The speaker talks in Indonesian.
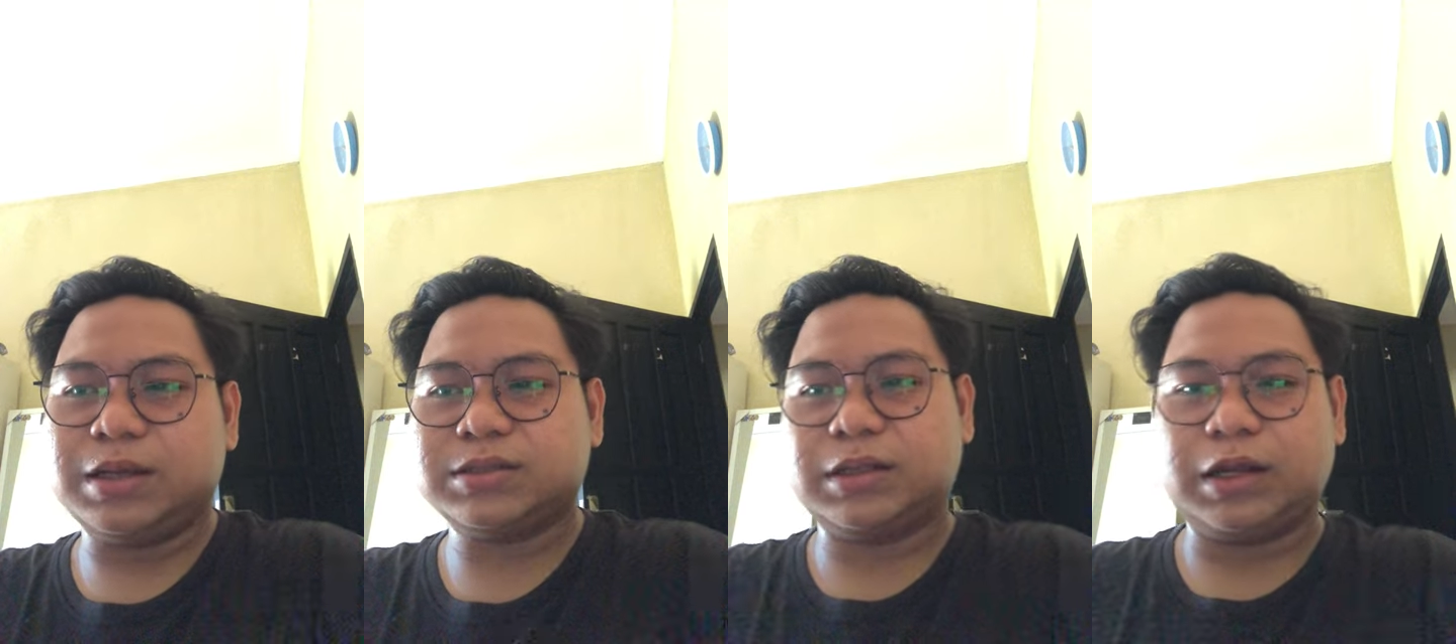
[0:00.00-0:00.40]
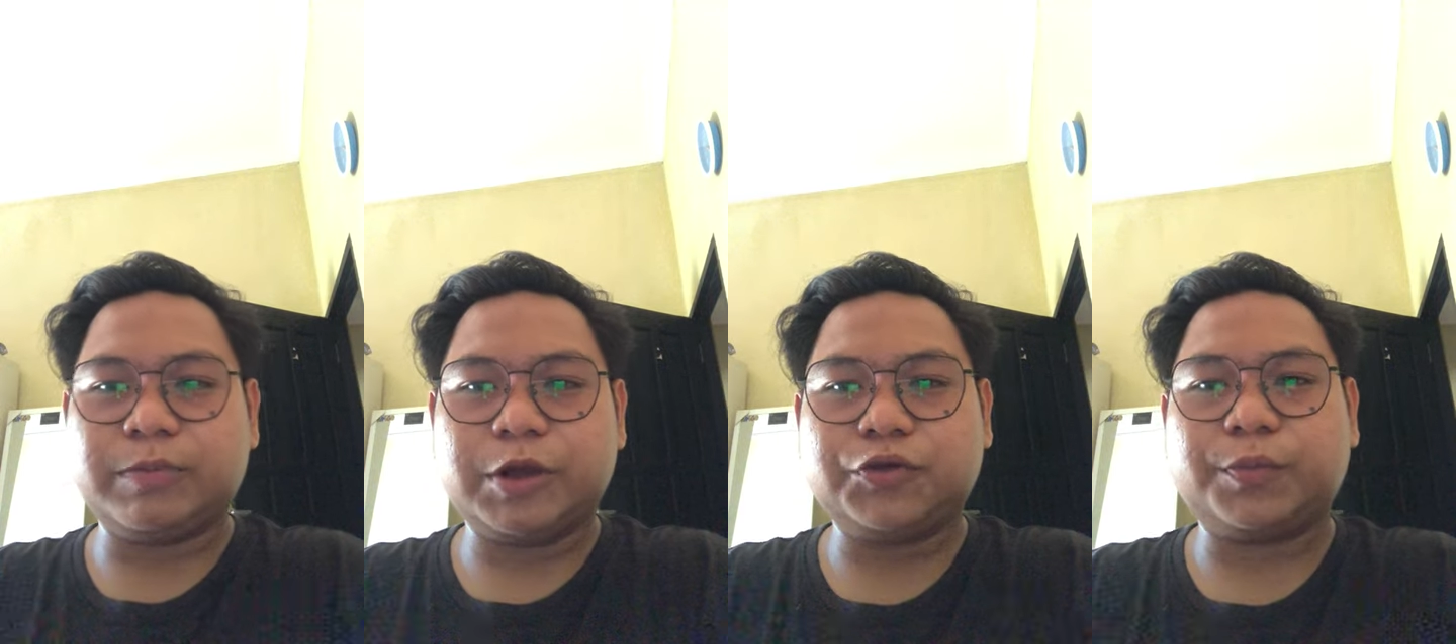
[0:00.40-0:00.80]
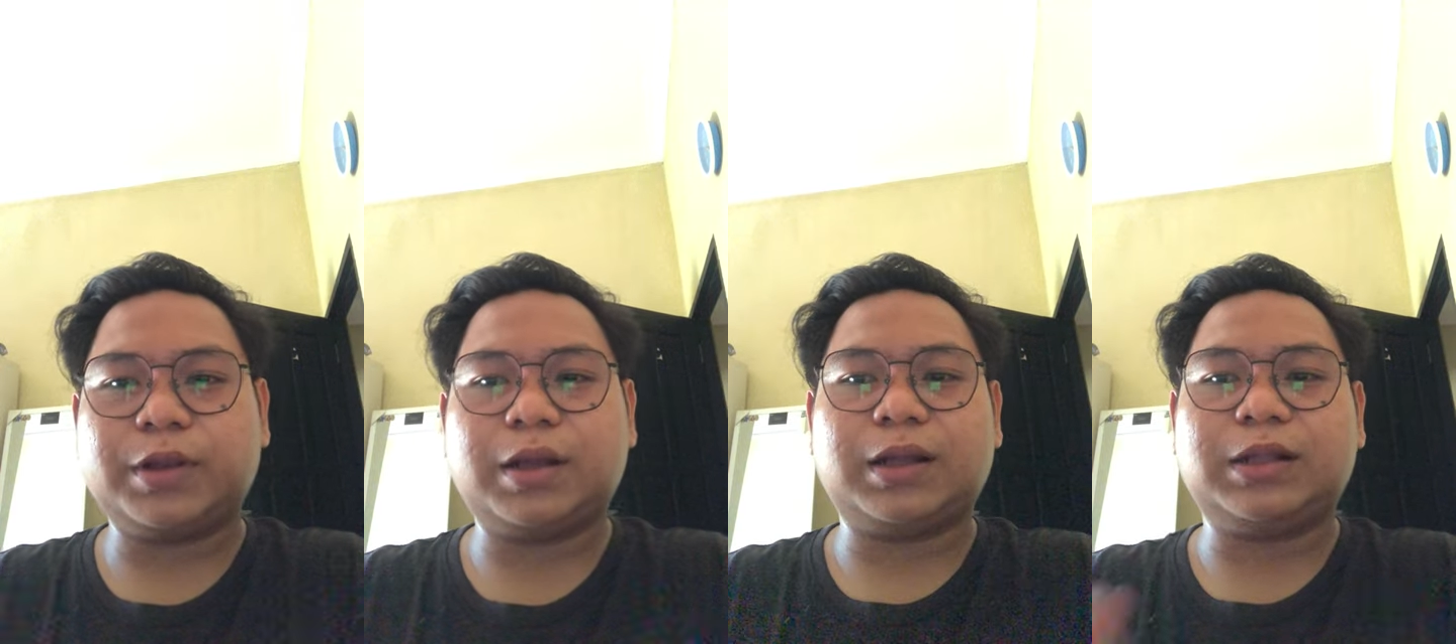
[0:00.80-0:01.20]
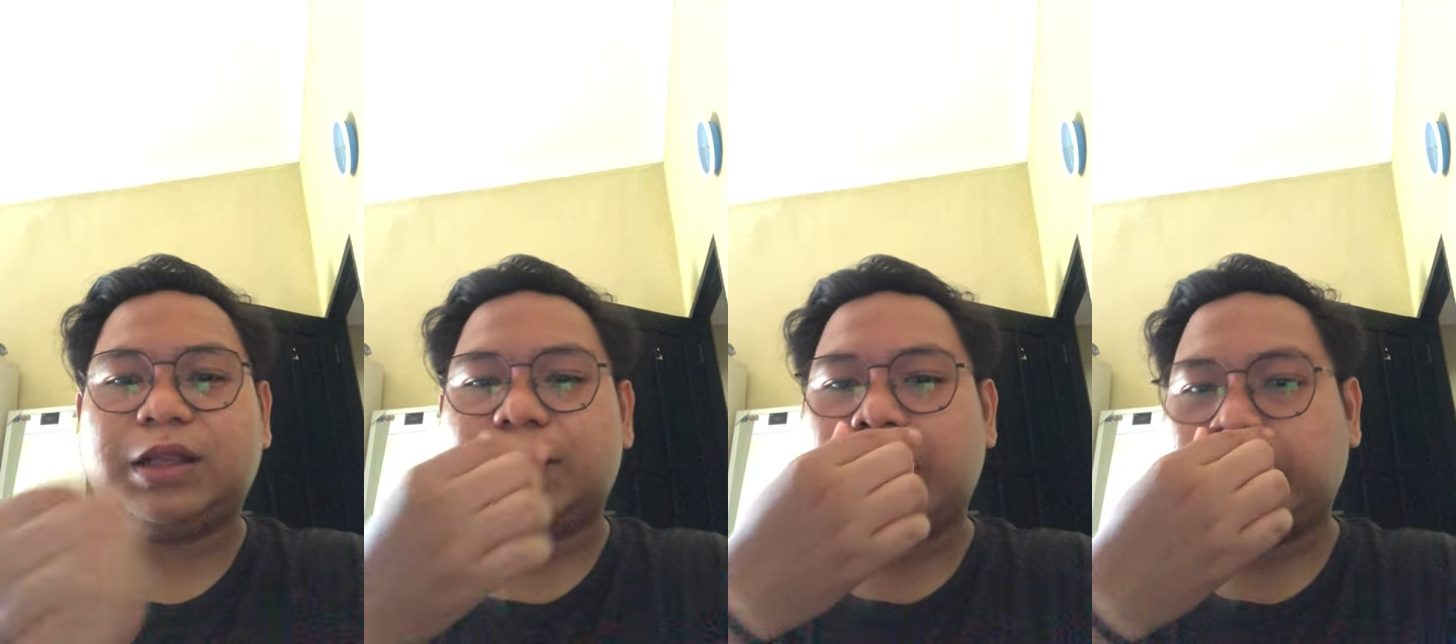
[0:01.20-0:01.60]
sendiri mengacu pada
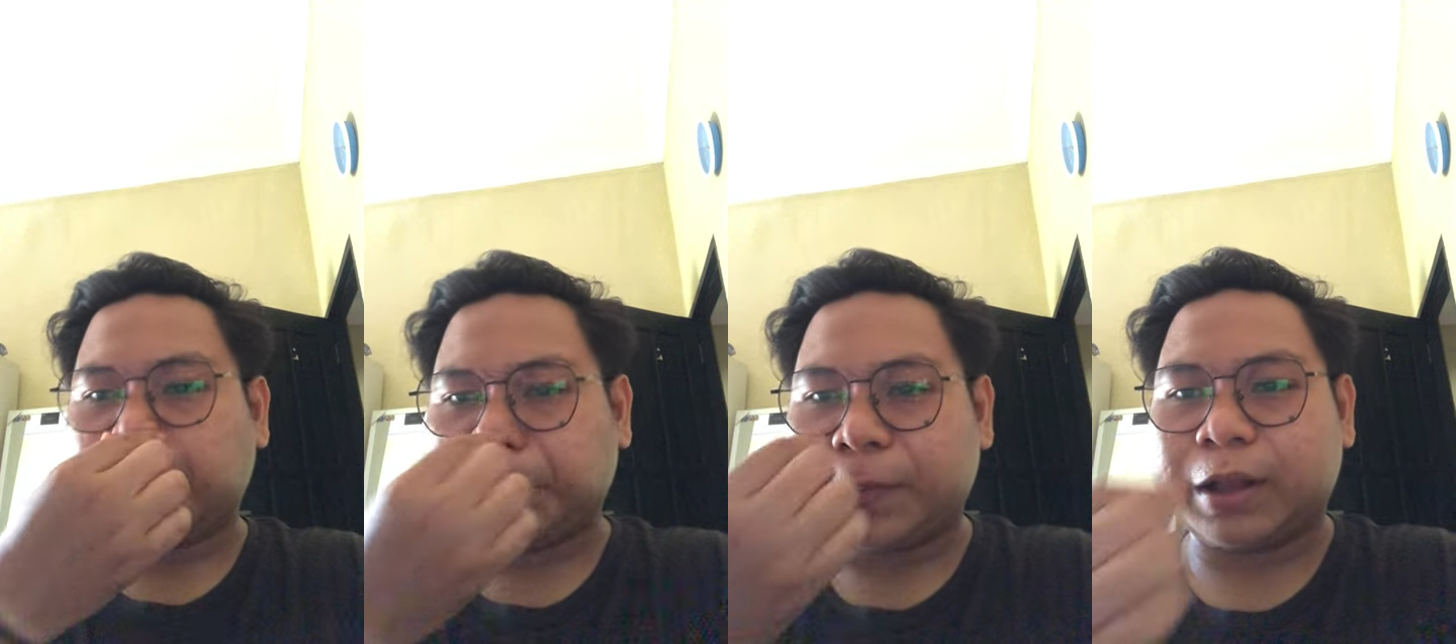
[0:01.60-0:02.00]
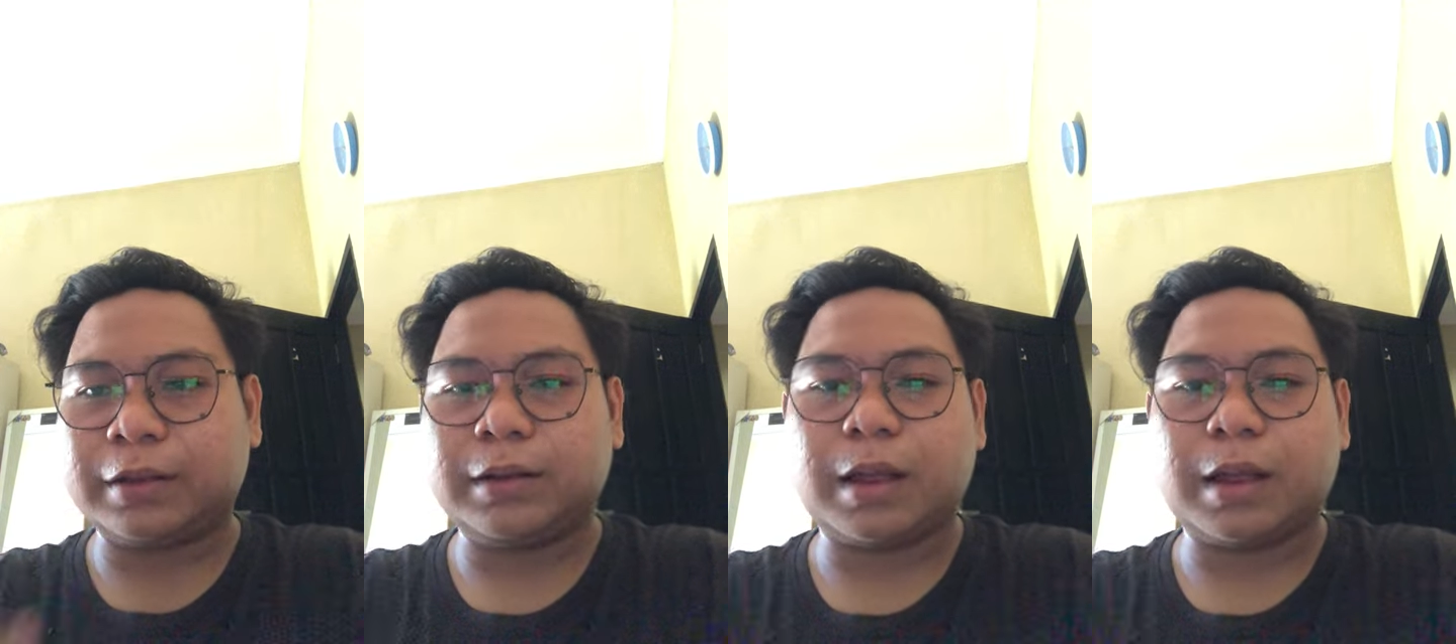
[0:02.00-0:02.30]
ketidakmampuan